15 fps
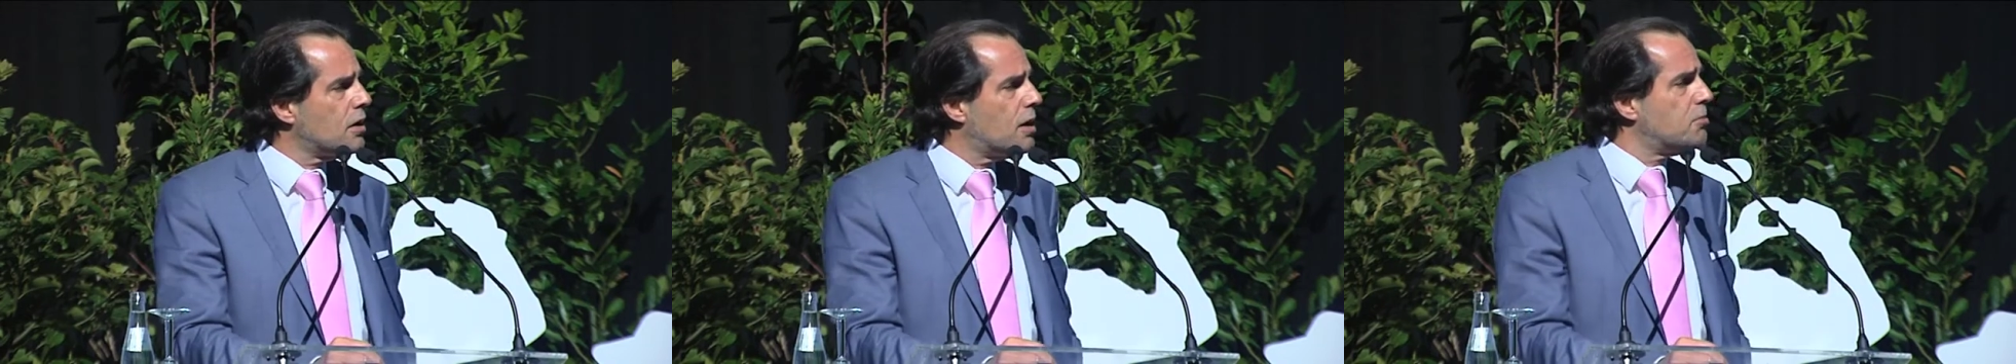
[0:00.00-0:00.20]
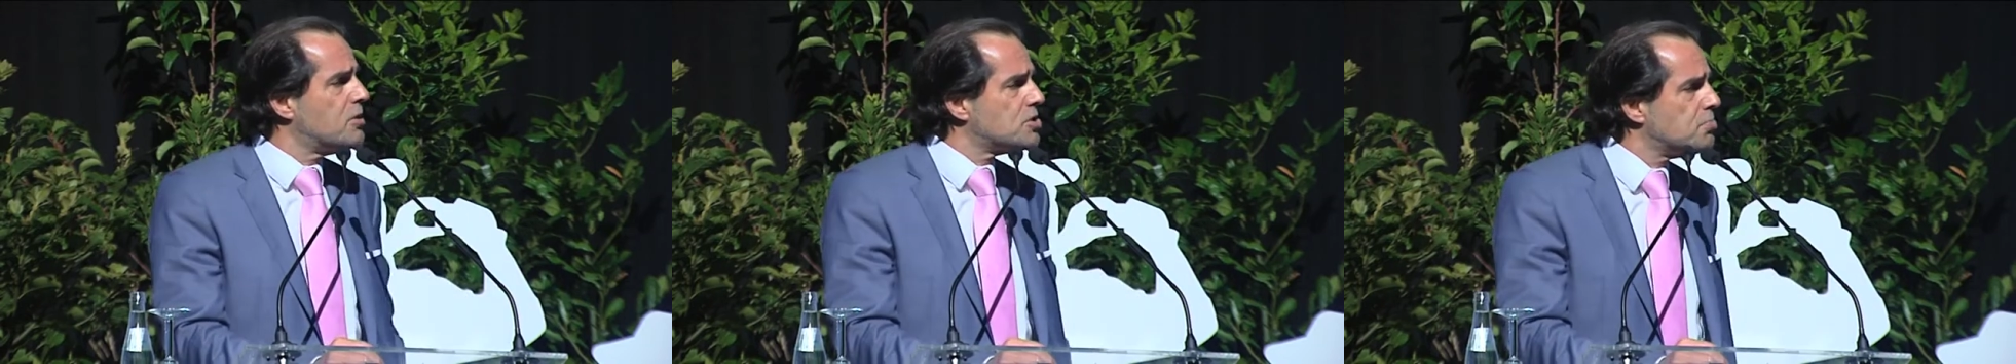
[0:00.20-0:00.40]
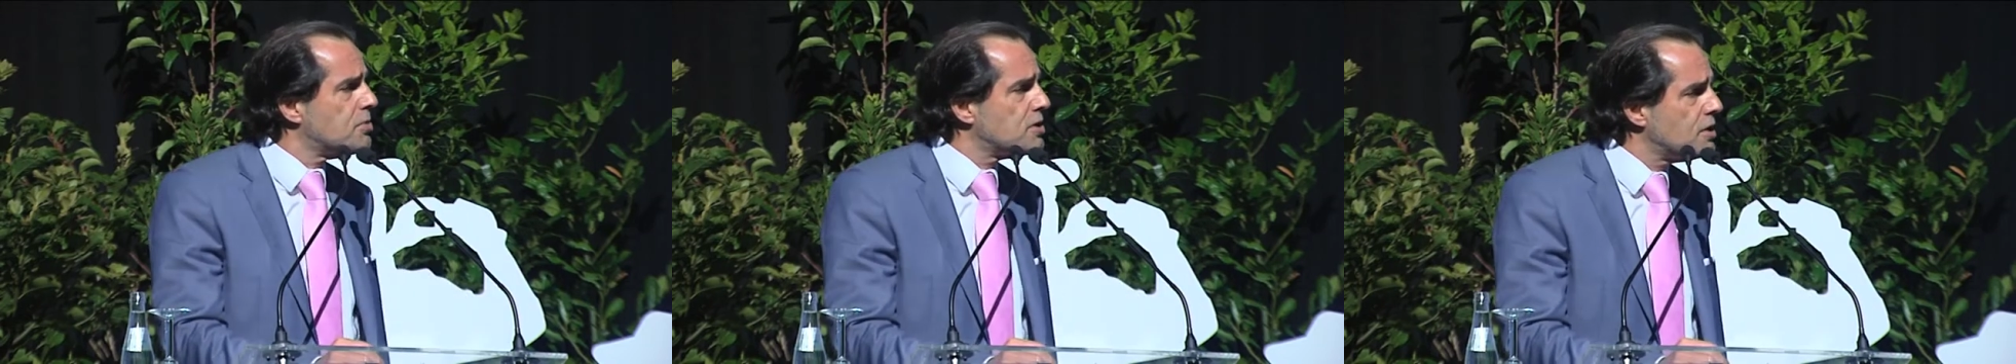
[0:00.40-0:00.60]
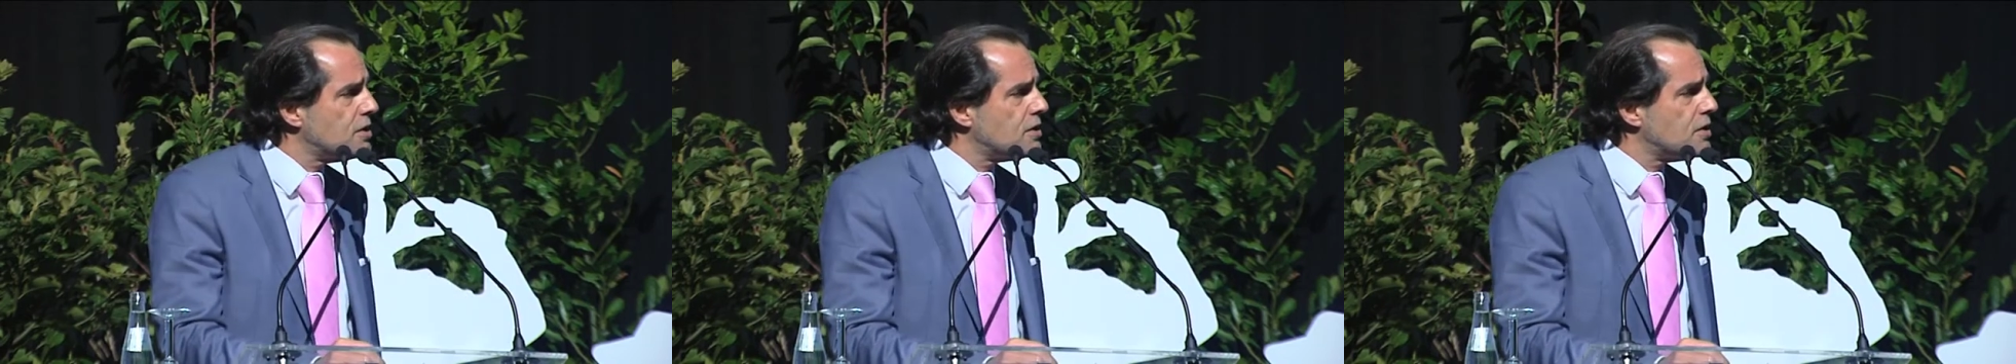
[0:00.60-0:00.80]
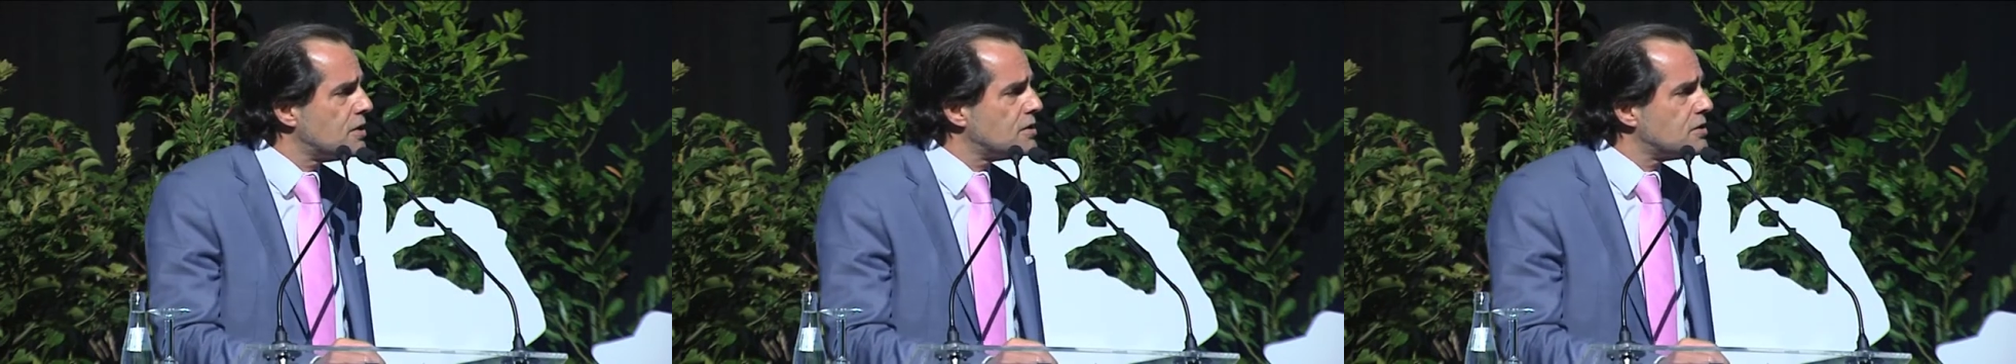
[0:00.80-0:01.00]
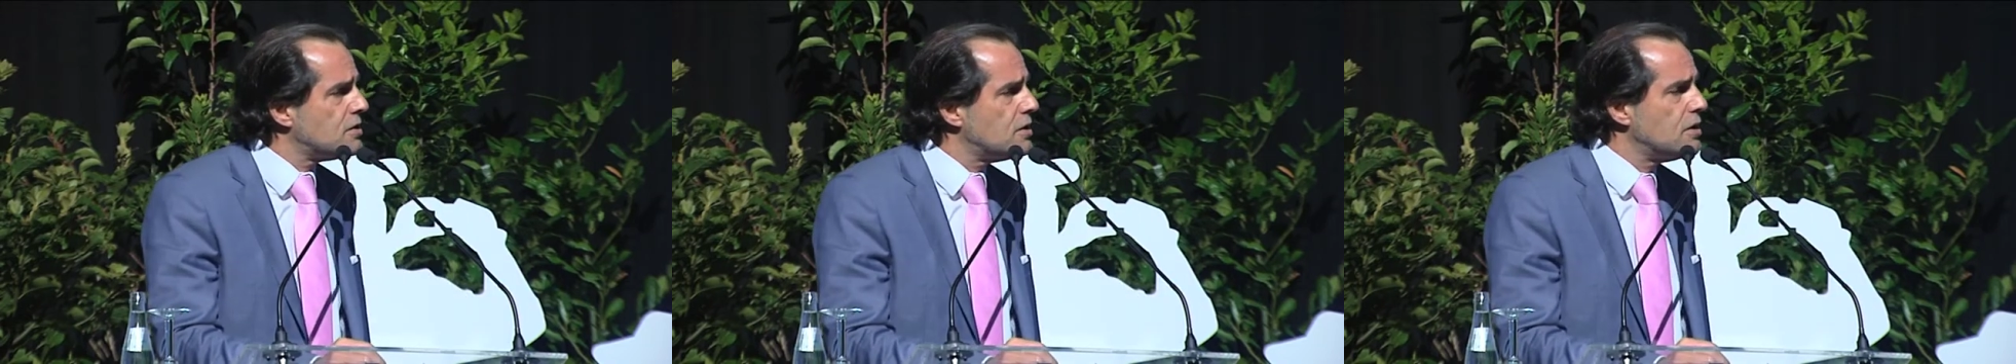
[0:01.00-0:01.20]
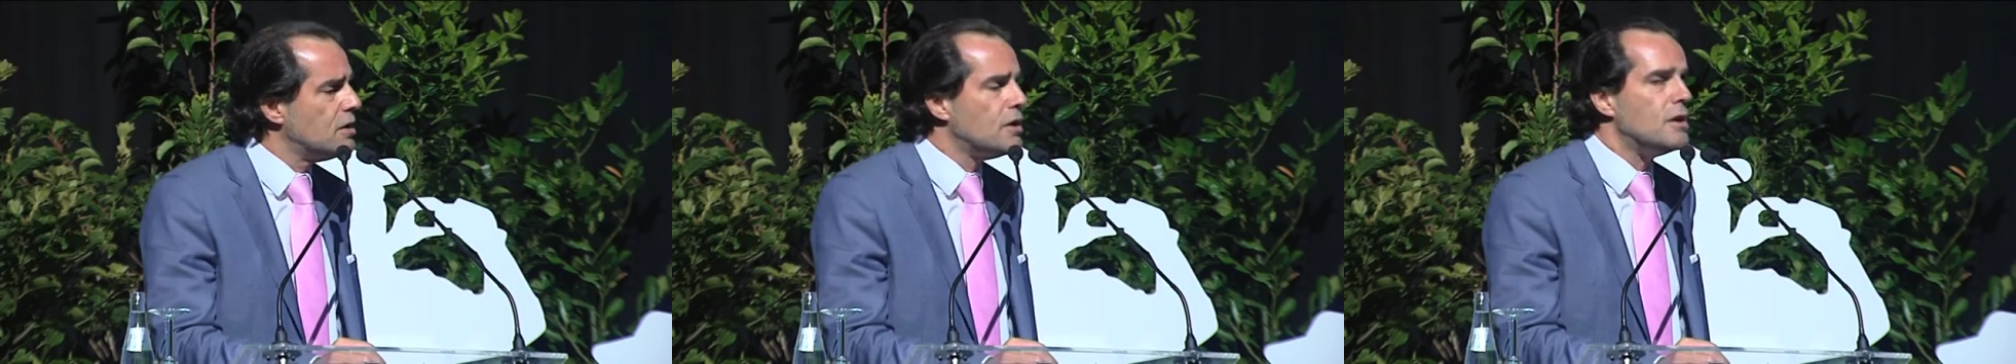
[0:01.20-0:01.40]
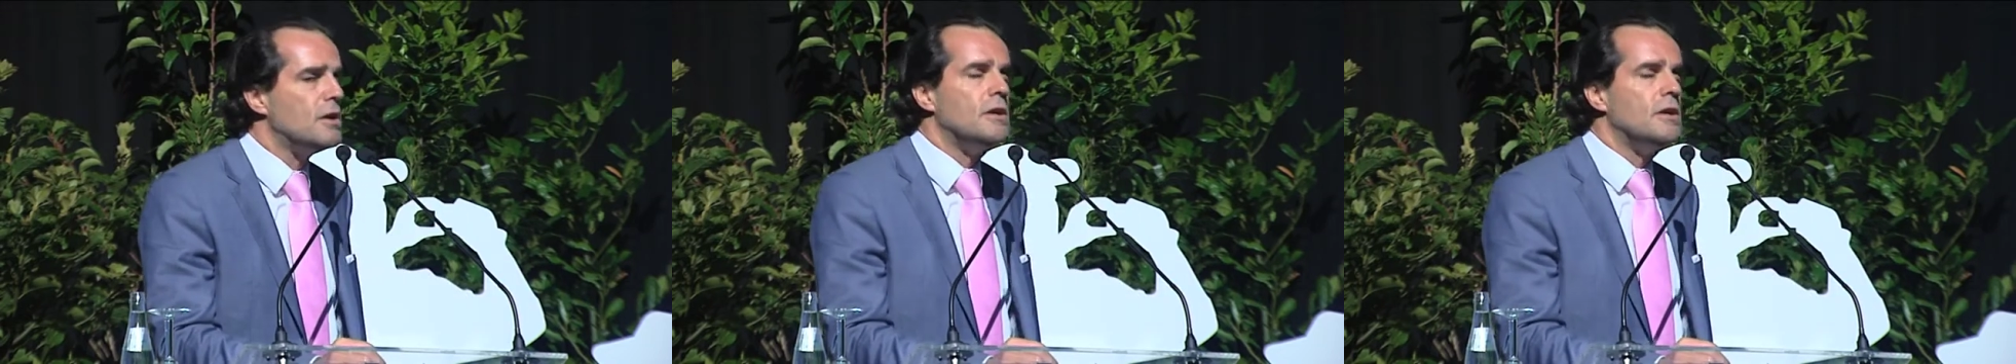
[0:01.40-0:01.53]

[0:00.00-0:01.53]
a mesma tendência,